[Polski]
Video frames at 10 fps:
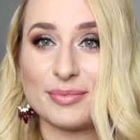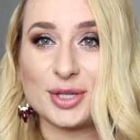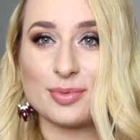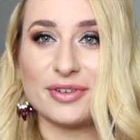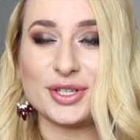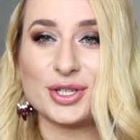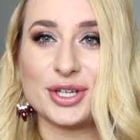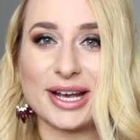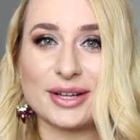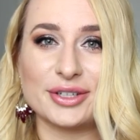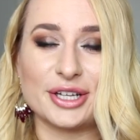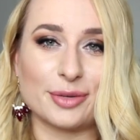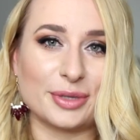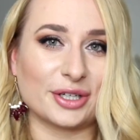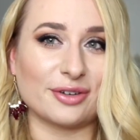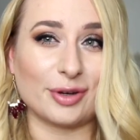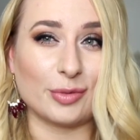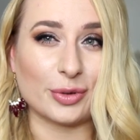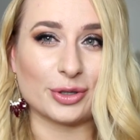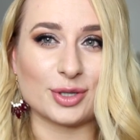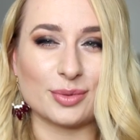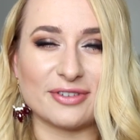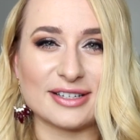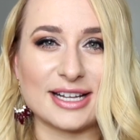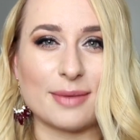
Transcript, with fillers: Wam też powiedzieć, że ja nie robię tego filmu po to, żeby Was